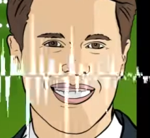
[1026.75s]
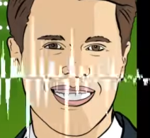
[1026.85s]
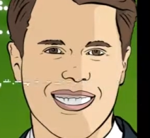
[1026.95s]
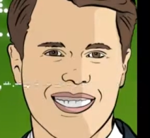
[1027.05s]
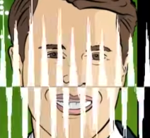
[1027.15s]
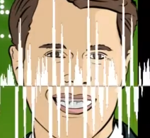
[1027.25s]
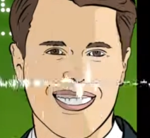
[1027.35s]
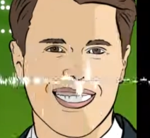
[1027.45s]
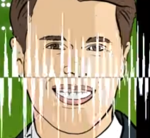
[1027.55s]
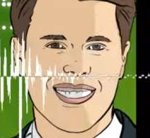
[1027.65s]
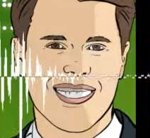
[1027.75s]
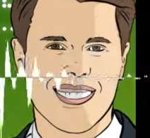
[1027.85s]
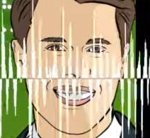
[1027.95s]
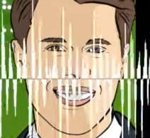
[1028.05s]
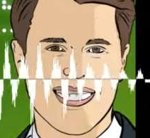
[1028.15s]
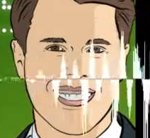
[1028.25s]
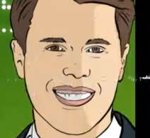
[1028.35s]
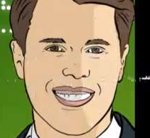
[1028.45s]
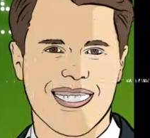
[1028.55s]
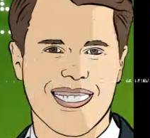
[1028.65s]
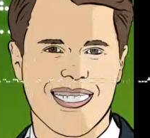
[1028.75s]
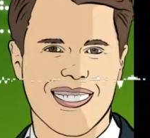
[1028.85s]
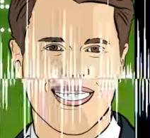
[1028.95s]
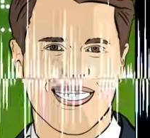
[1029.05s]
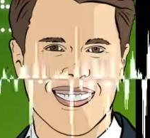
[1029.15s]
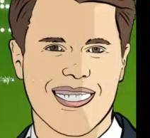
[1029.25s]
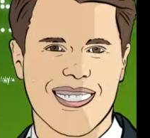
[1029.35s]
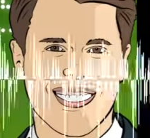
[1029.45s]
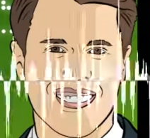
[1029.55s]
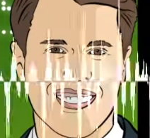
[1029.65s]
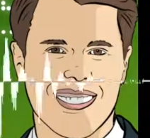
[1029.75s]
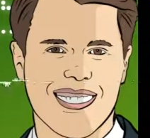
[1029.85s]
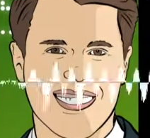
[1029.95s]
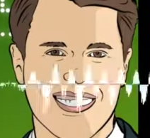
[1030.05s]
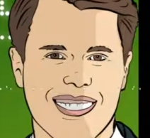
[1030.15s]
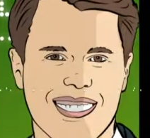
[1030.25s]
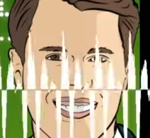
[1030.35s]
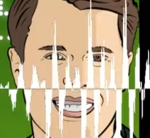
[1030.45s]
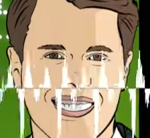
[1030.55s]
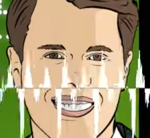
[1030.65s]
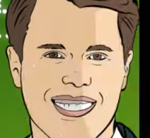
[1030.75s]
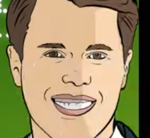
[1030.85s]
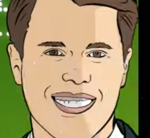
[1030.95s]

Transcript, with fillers: Rückschluss auf die Datenqualität, dass das nochmal extern verifiziert wurde.